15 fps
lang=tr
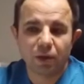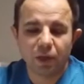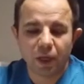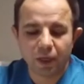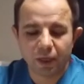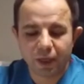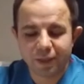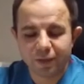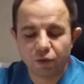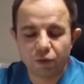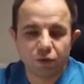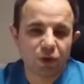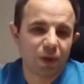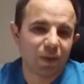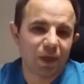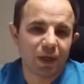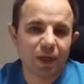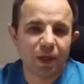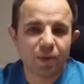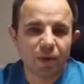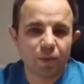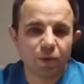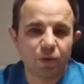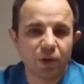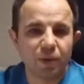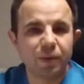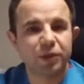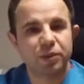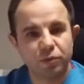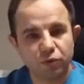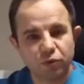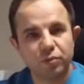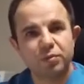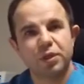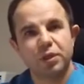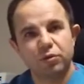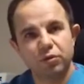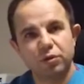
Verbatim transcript: yani eski yöntemlerle yapamıyorduk ama şimdi günümüzdeki